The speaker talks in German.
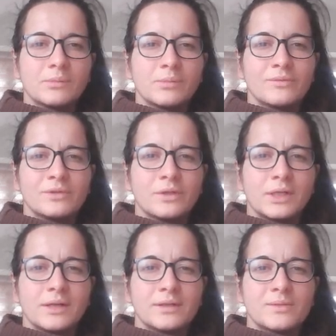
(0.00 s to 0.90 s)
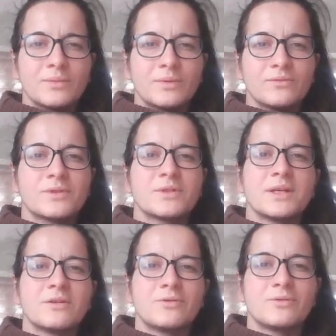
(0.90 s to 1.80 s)
wieder ganz bewusst
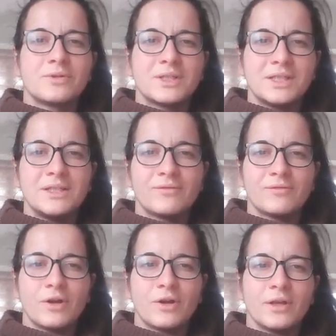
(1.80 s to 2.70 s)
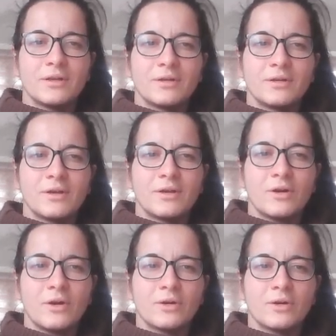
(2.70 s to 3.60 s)
ein Stück tiefer in
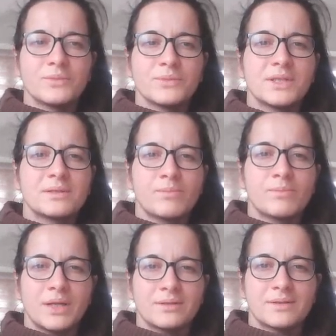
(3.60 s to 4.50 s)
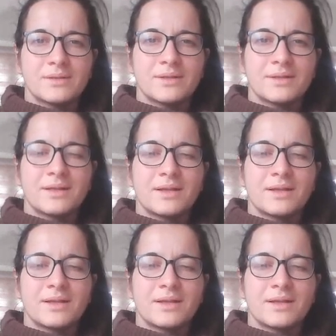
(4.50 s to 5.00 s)
eurem Sitzplatz